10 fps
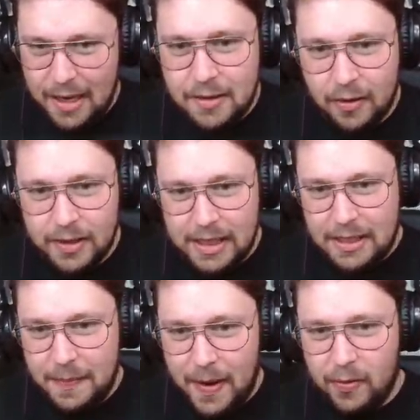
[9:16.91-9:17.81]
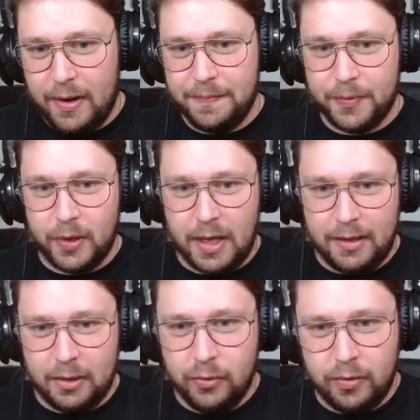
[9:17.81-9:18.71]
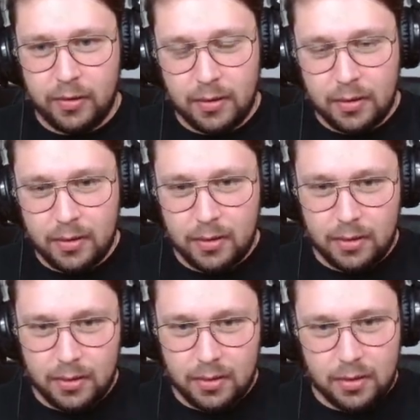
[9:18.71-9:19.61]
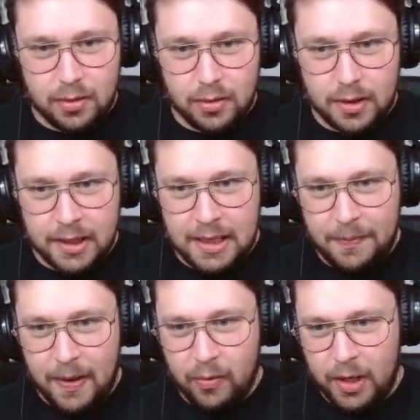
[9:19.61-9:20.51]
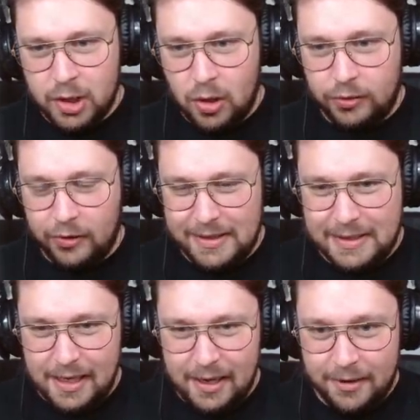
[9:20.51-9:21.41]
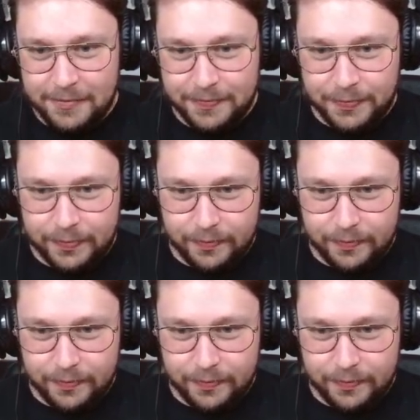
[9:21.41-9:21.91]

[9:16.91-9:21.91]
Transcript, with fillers: Attends, il était pas loin. Regarde, écoute. Il est pas loin, je l'entends ici J'entends pas, moi.